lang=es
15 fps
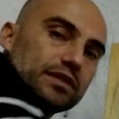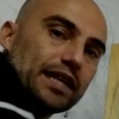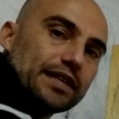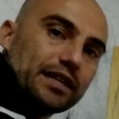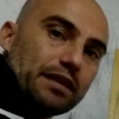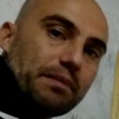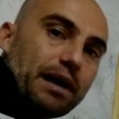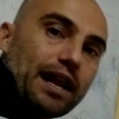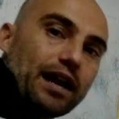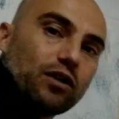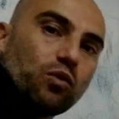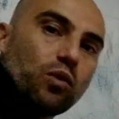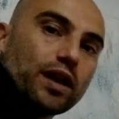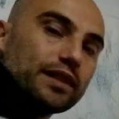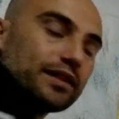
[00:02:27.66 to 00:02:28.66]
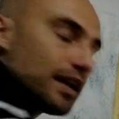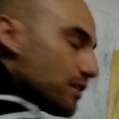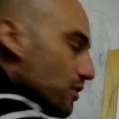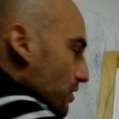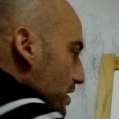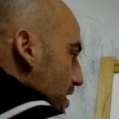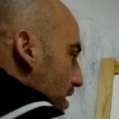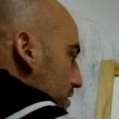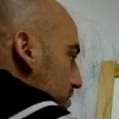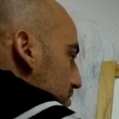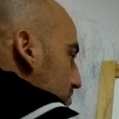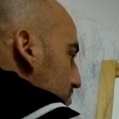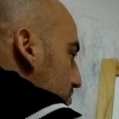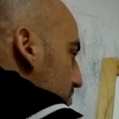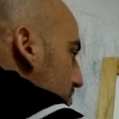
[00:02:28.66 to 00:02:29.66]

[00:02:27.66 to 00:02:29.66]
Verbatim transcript: 6 semanas, 42 días,